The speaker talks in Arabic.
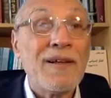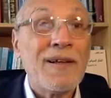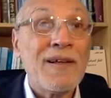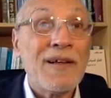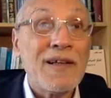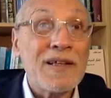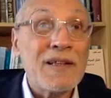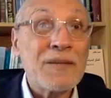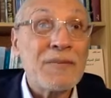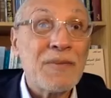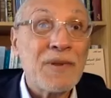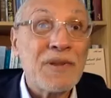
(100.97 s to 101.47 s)

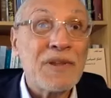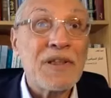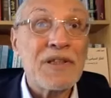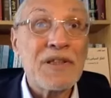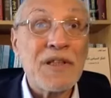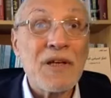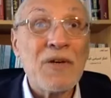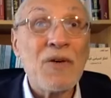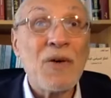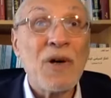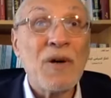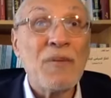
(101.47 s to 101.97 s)
اسمه
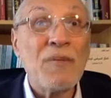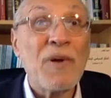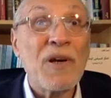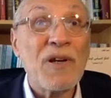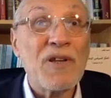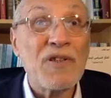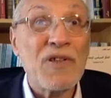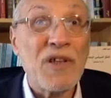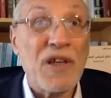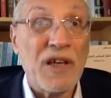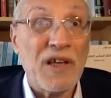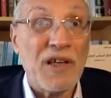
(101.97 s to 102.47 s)
التشيع
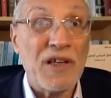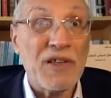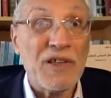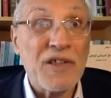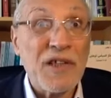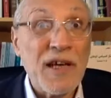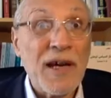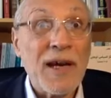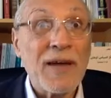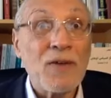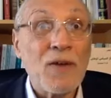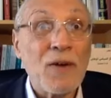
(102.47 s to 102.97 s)
المرجعي
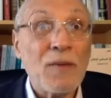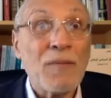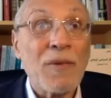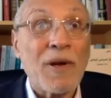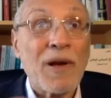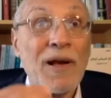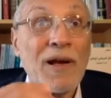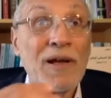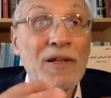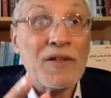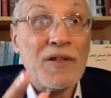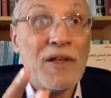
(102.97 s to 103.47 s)
شيعة
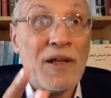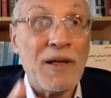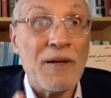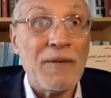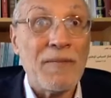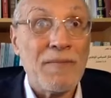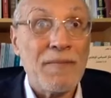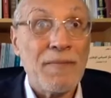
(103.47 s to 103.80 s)
المراجع